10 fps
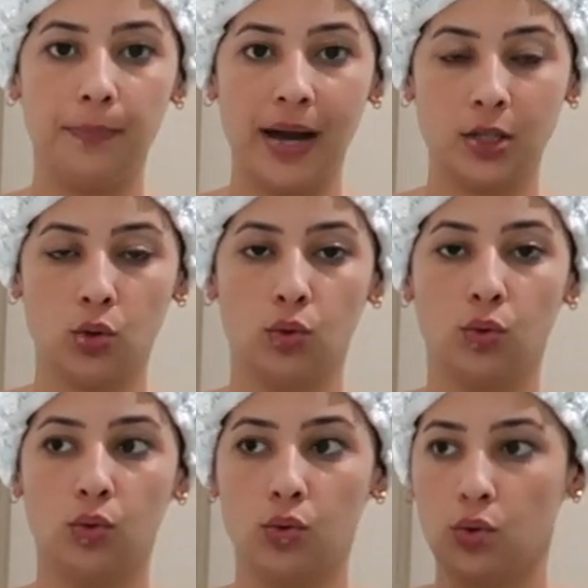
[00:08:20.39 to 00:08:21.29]
e, passo
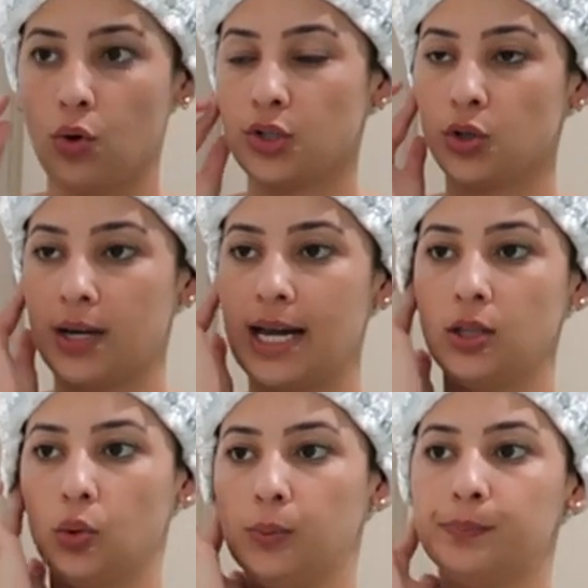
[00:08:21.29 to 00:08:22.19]
o
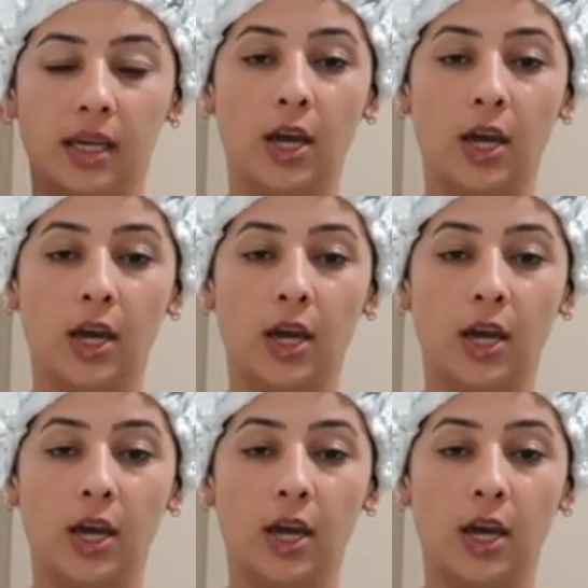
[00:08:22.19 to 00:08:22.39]
condicionador.